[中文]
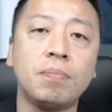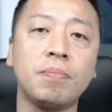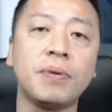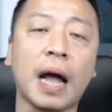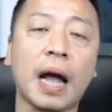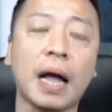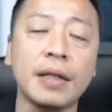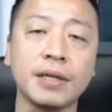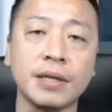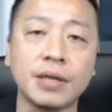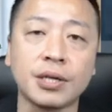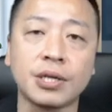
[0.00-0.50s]
不
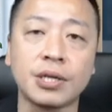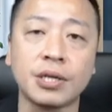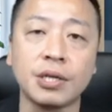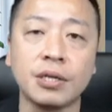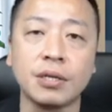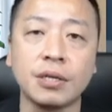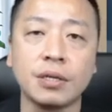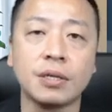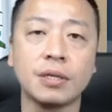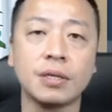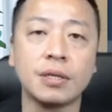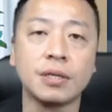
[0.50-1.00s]
干你的
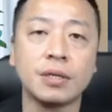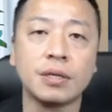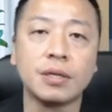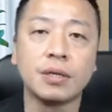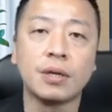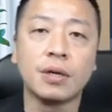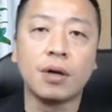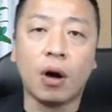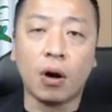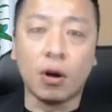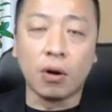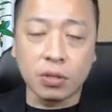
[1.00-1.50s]
事。
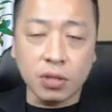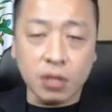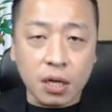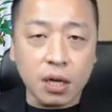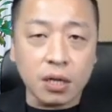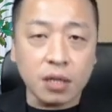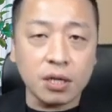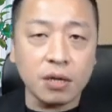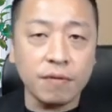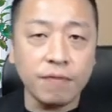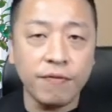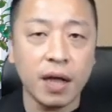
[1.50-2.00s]
哦，这
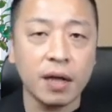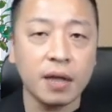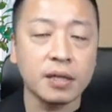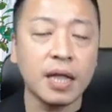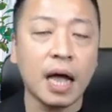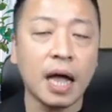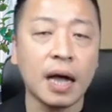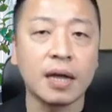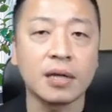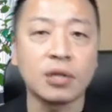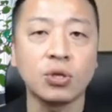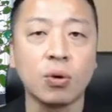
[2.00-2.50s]
个是非常
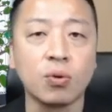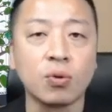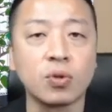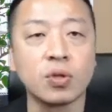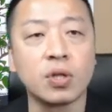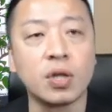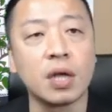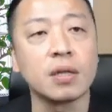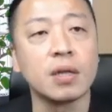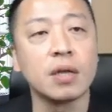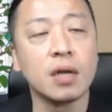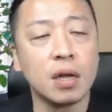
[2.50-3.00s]
大的重
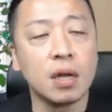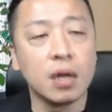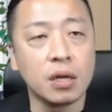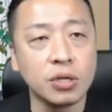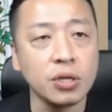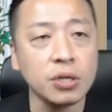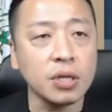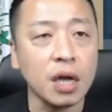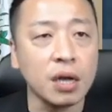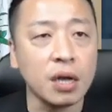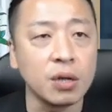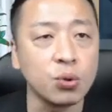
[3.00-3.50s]
点，
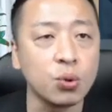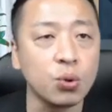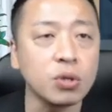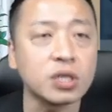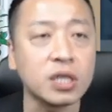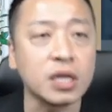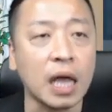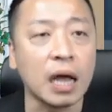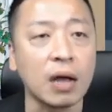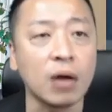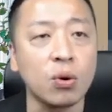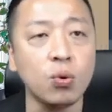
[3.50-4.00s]
就是很多
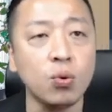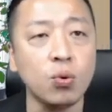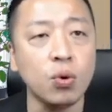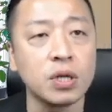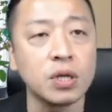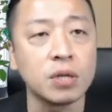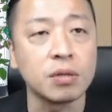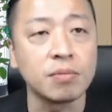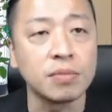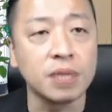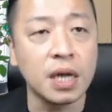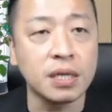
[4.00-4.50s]
散户为
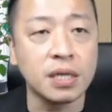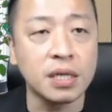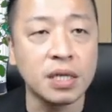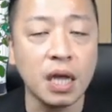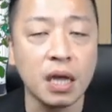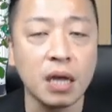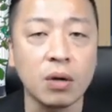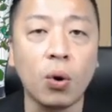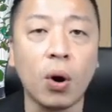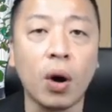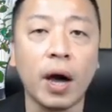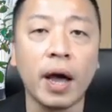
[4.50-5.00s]
什么在这
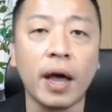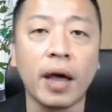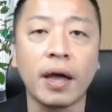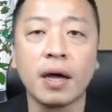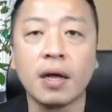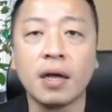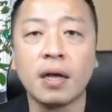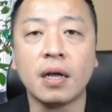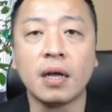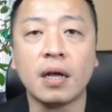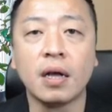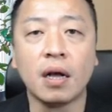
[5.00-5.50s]
一块
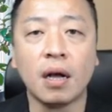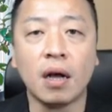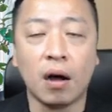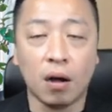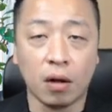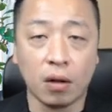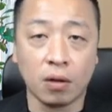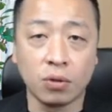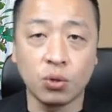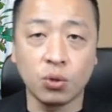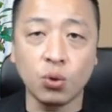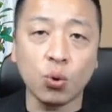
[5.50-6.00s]

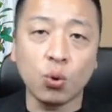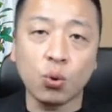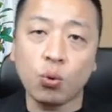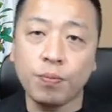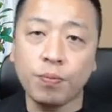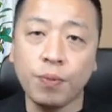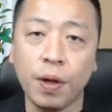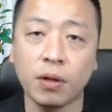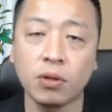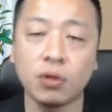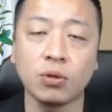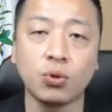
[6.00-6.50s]
哦做股
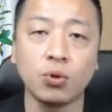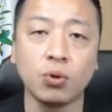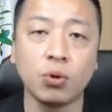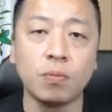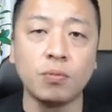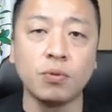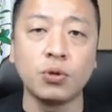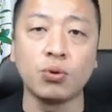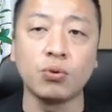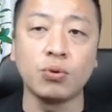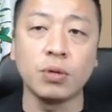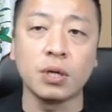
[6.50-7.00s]
票都做
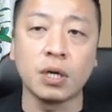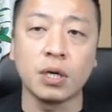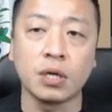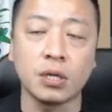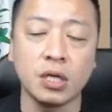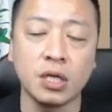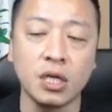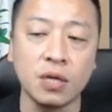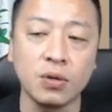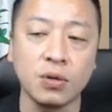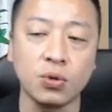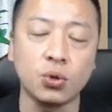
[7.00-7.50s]
不出一个
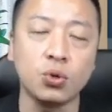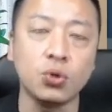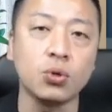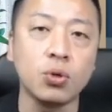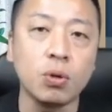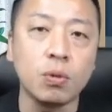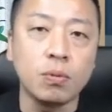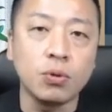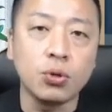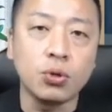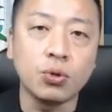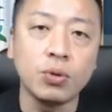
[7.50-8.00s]
兴趣，
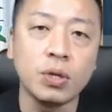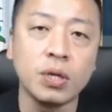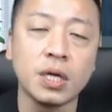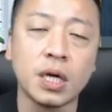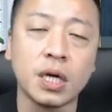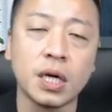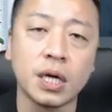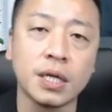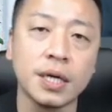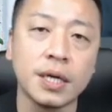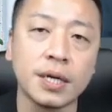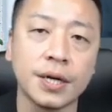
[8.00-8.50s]
做不出一
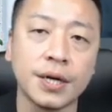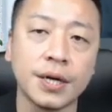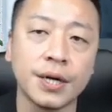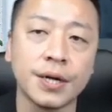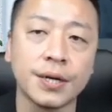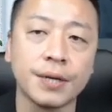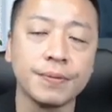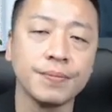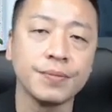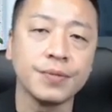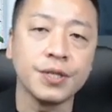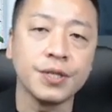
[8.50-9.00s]
个那个